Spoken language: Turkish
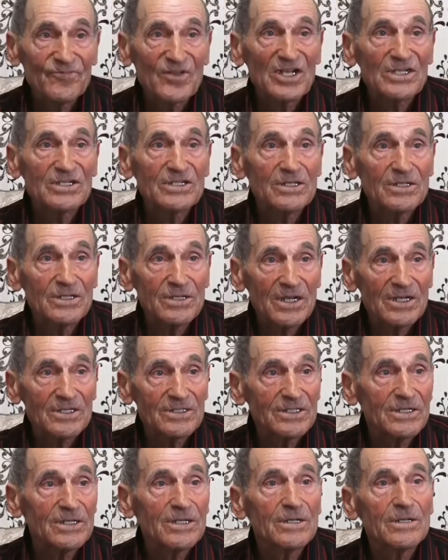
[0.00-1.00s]
De şimdi
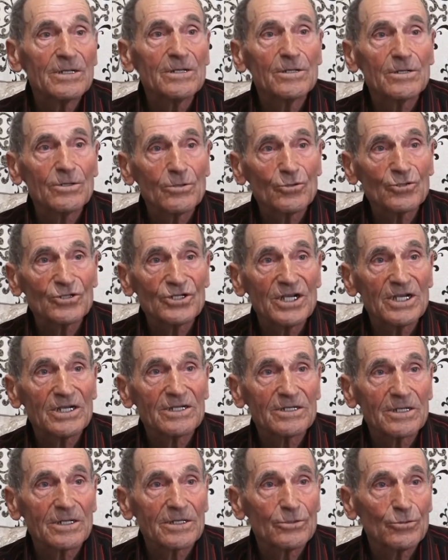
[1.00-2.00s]
yaşı Rusya
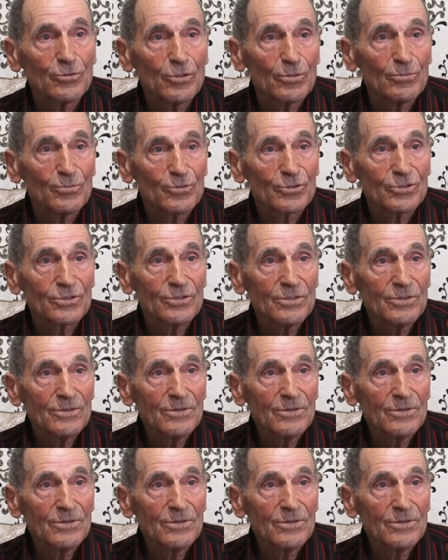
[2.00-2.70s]
yaşadı ölmüş.